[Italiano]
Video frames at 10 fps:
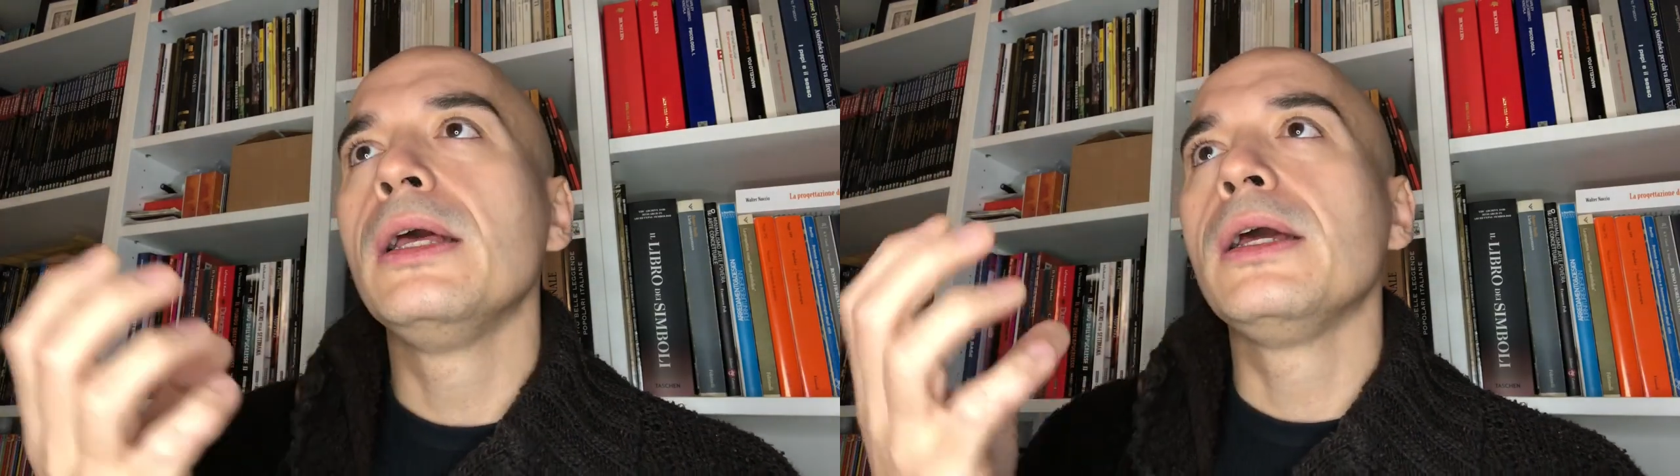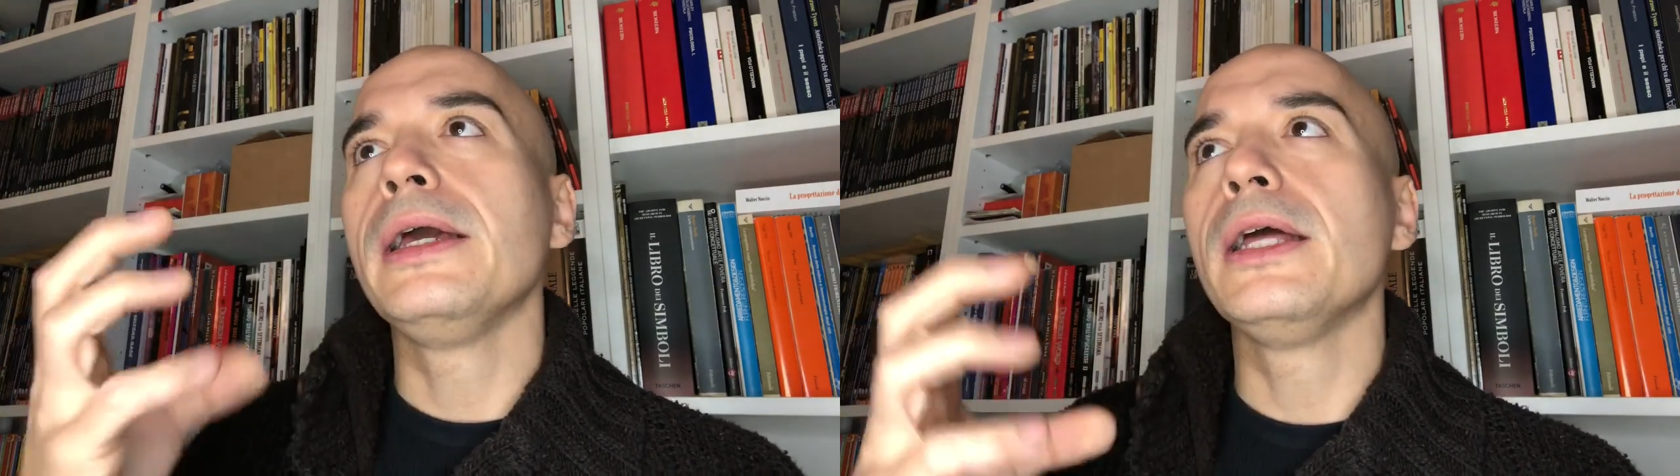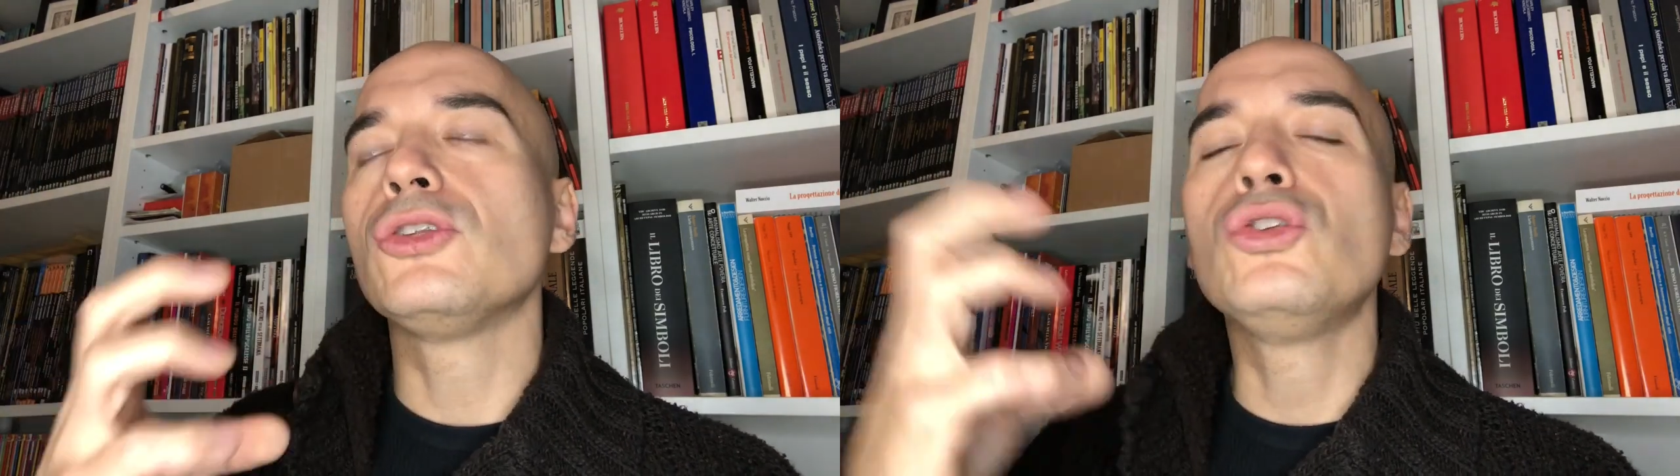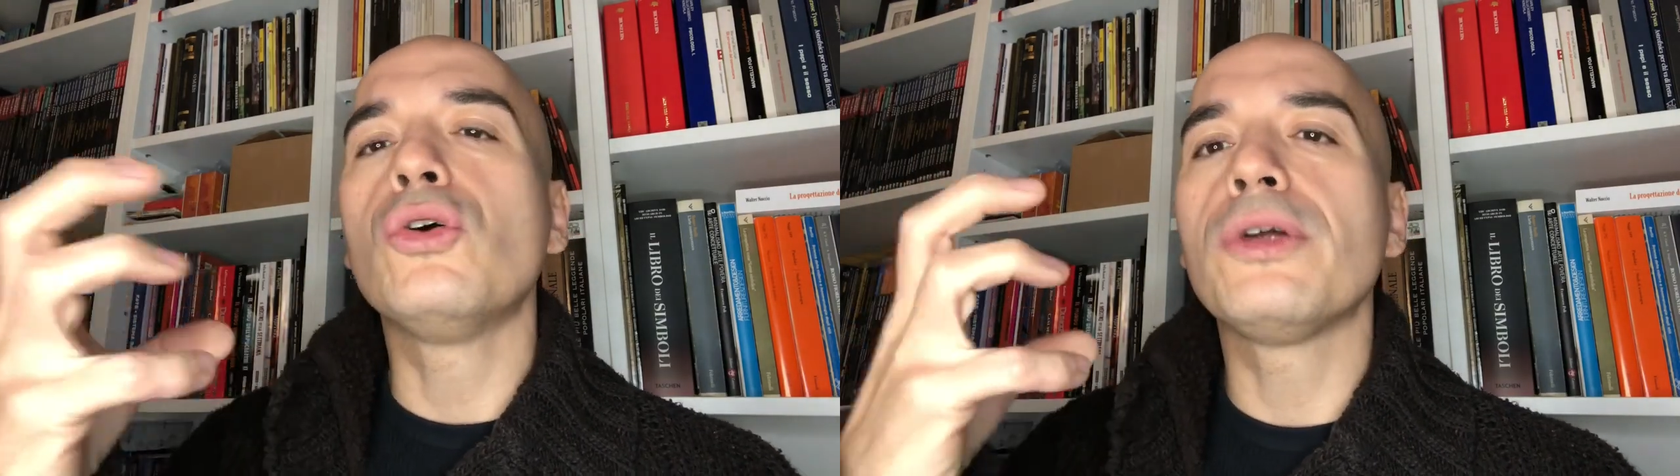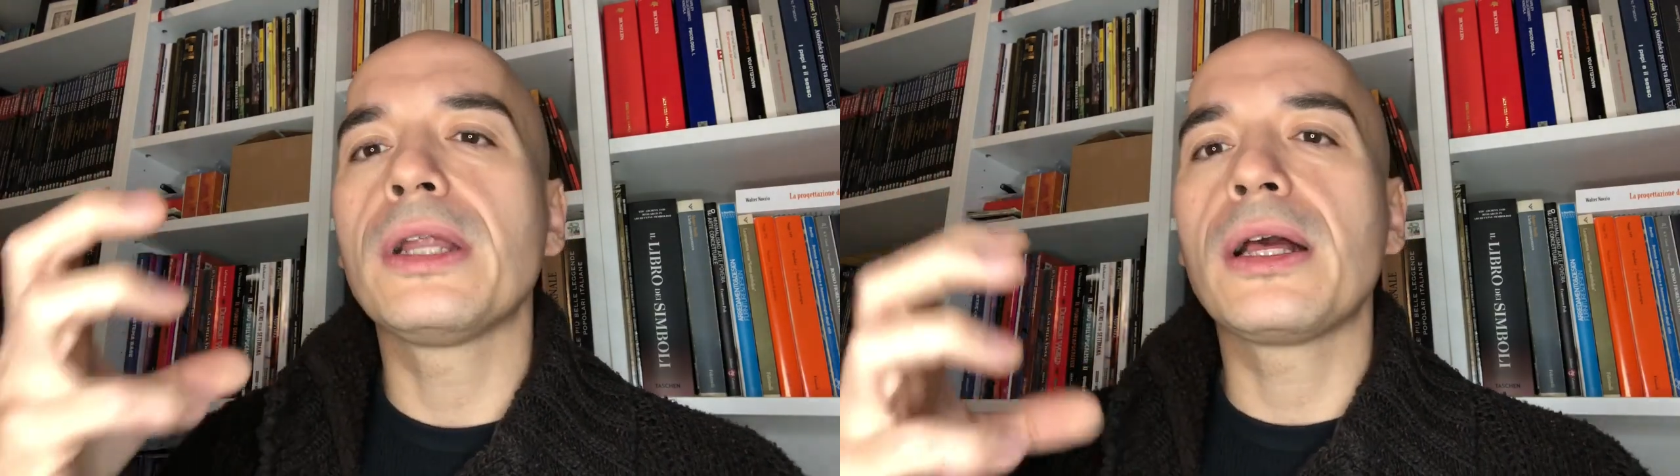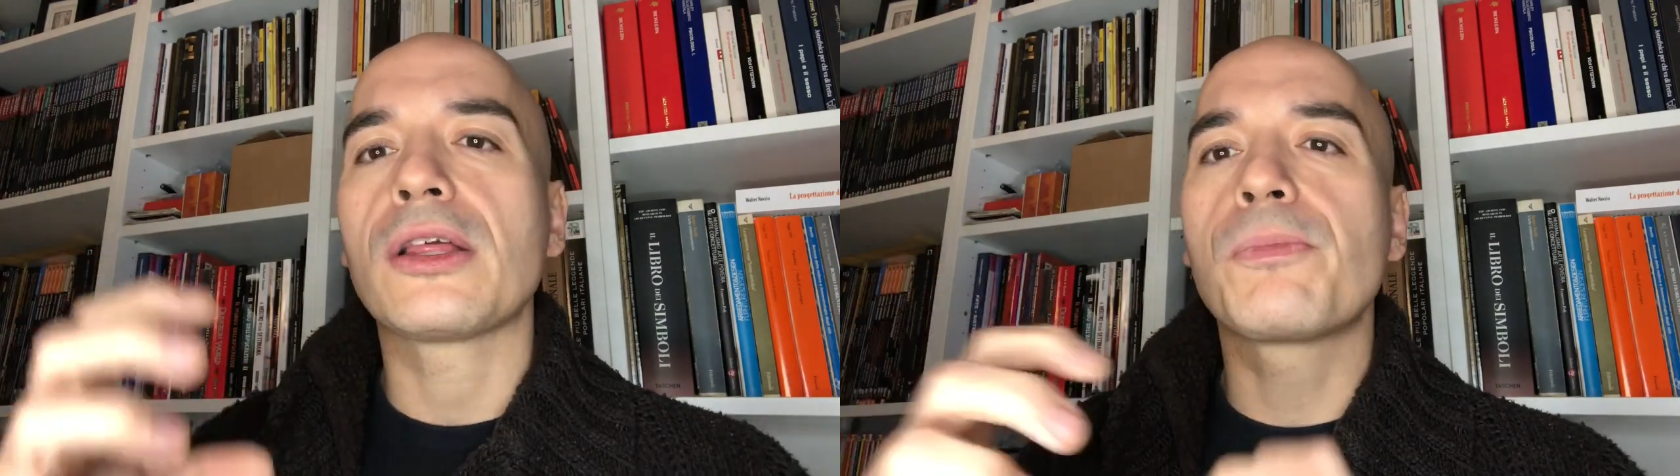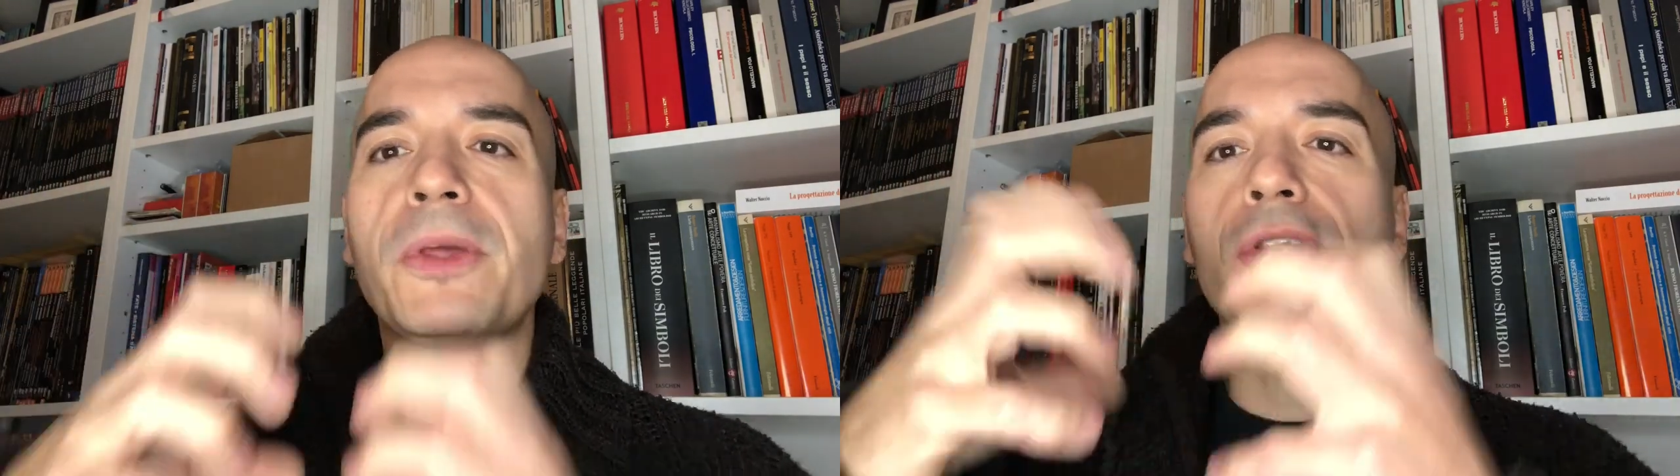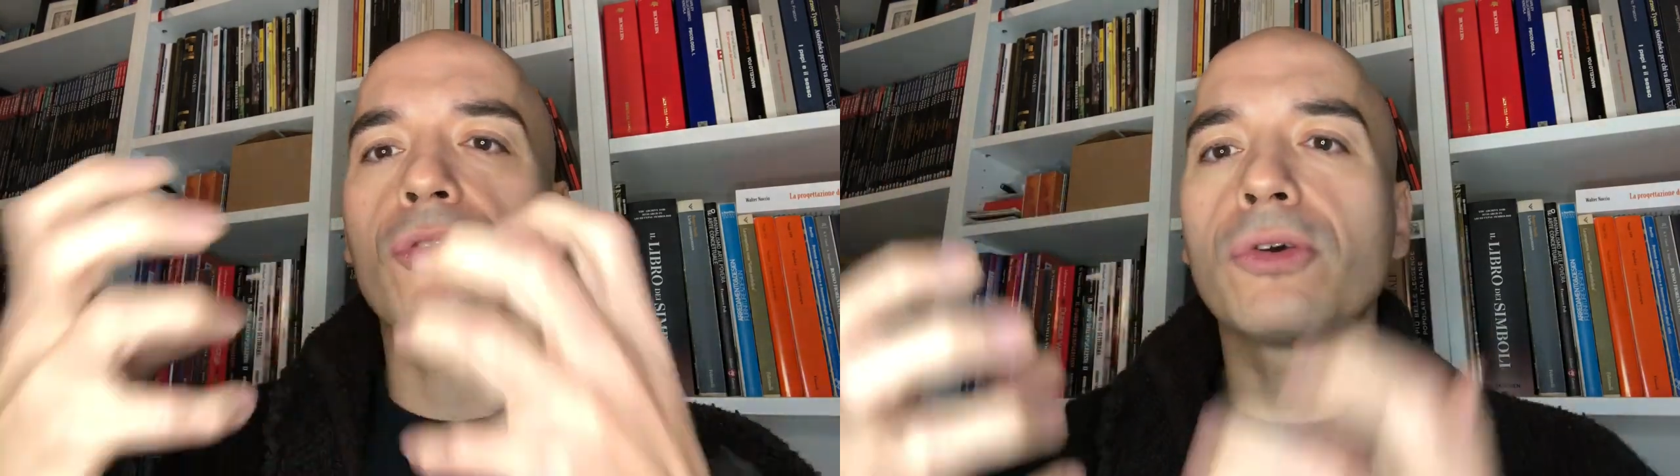eh, dona
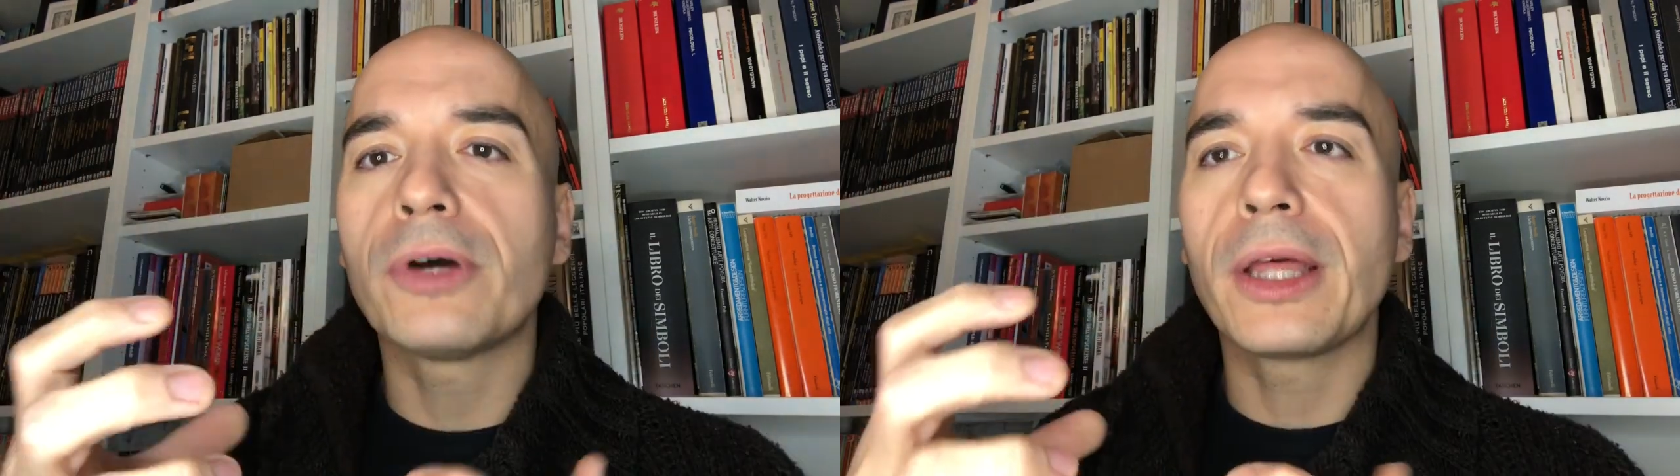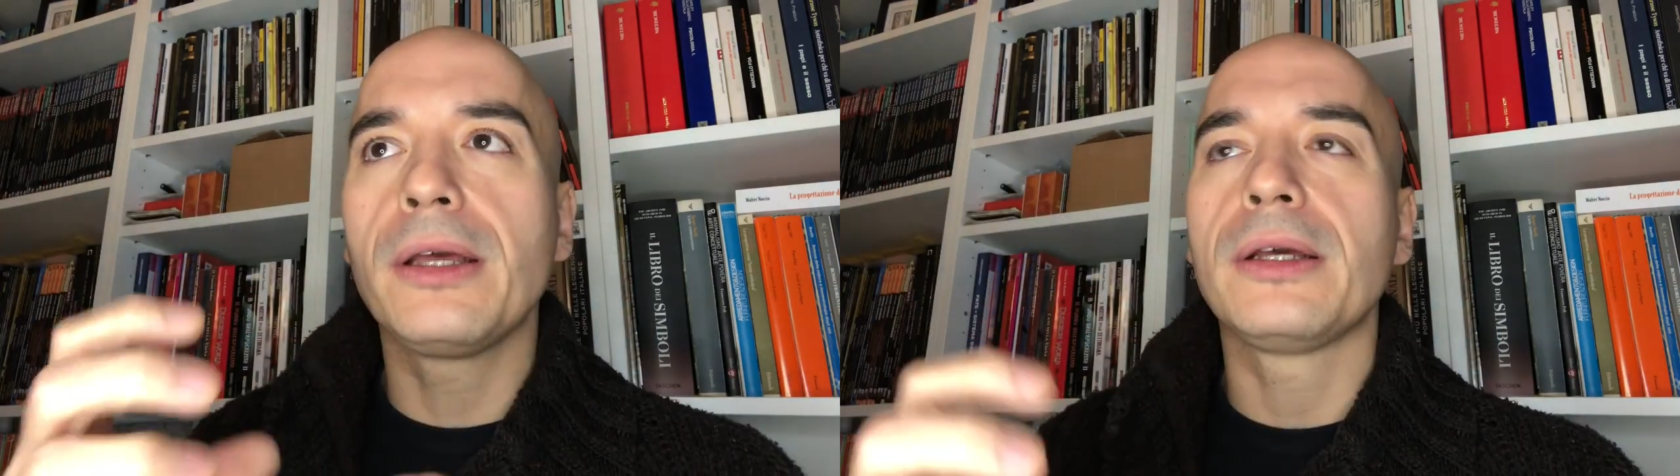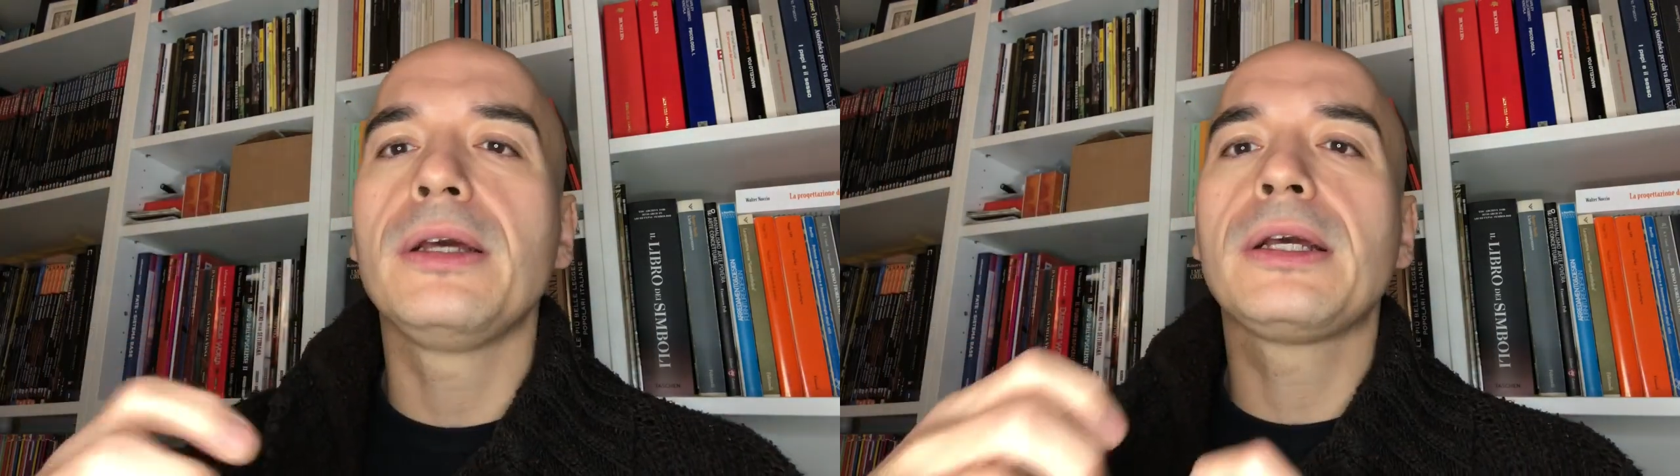spessore,